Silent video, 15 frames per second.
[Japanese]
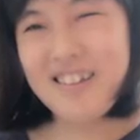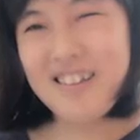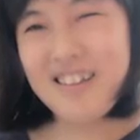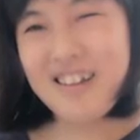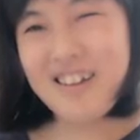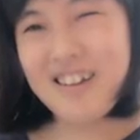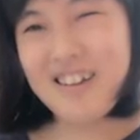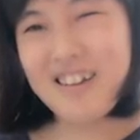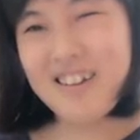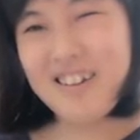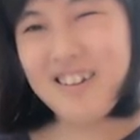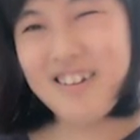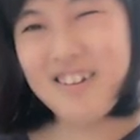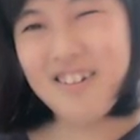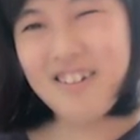なんか
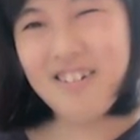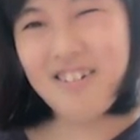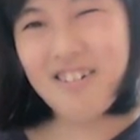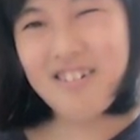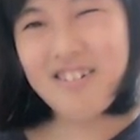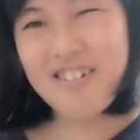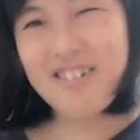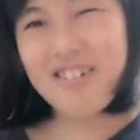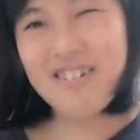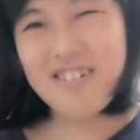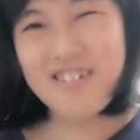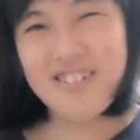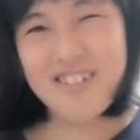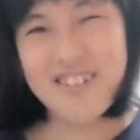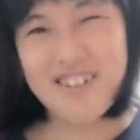付録
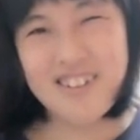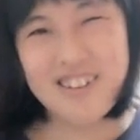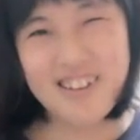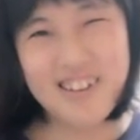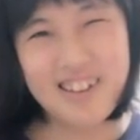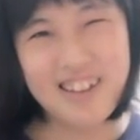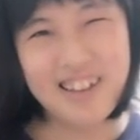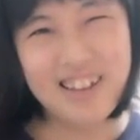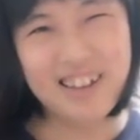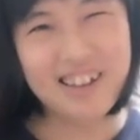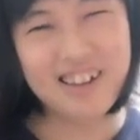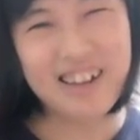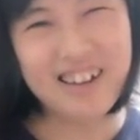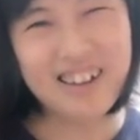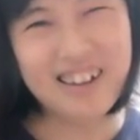
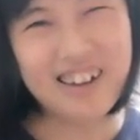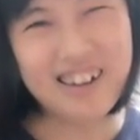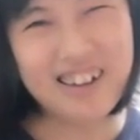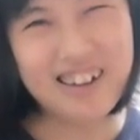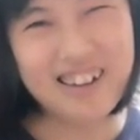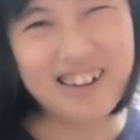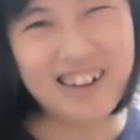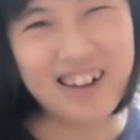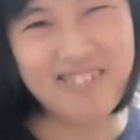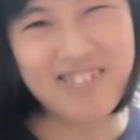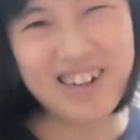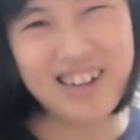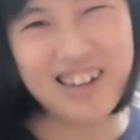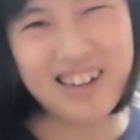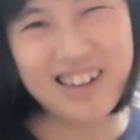感があま
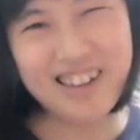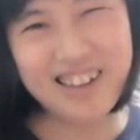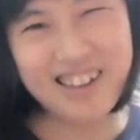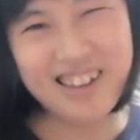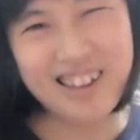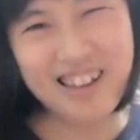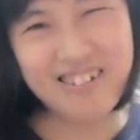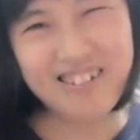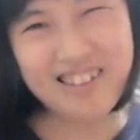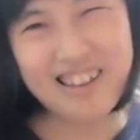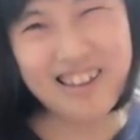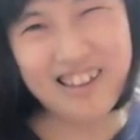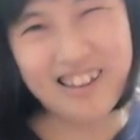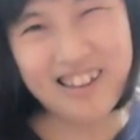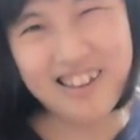りなく
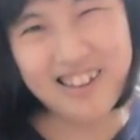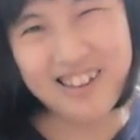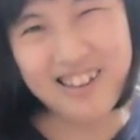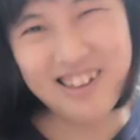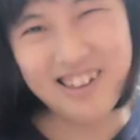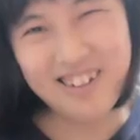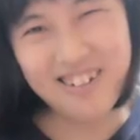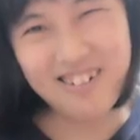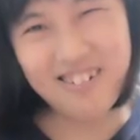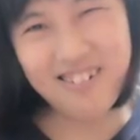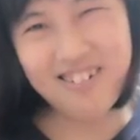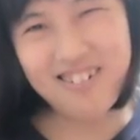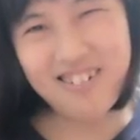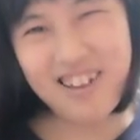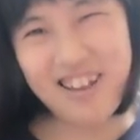て付
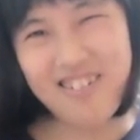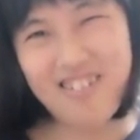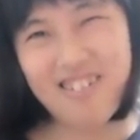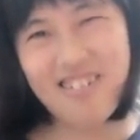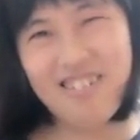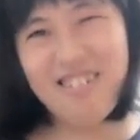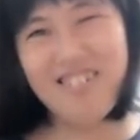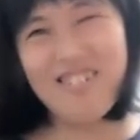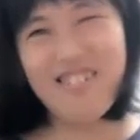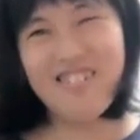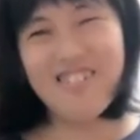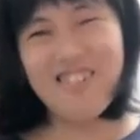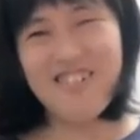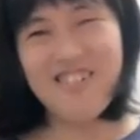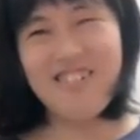録以上の
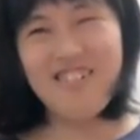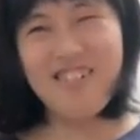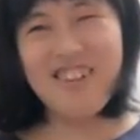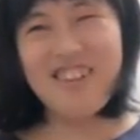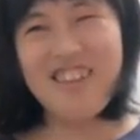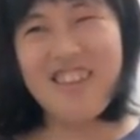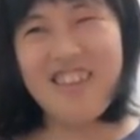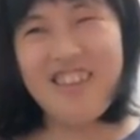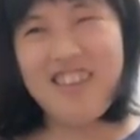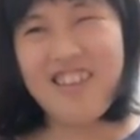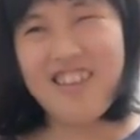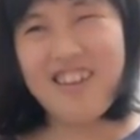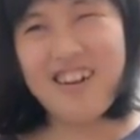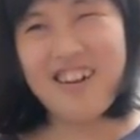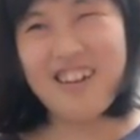
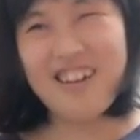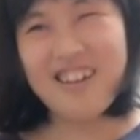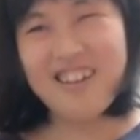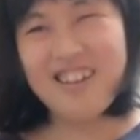クオリティが